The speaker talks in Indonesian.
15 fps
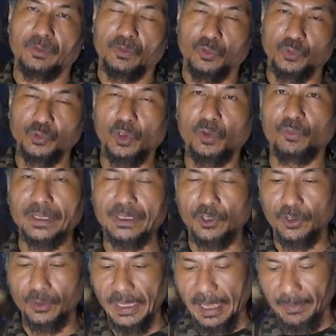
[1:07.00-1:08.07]
Untuk
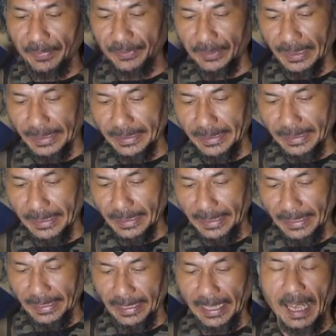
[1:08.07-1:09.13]
weton Kamis Legi
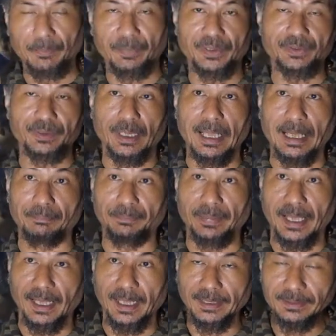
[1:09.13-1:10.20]
ini Kamis
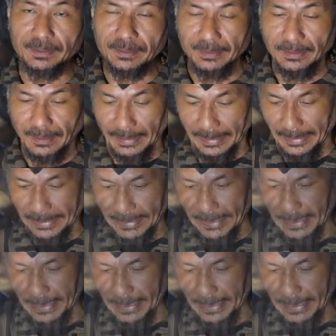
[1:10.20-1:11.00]
8, Legi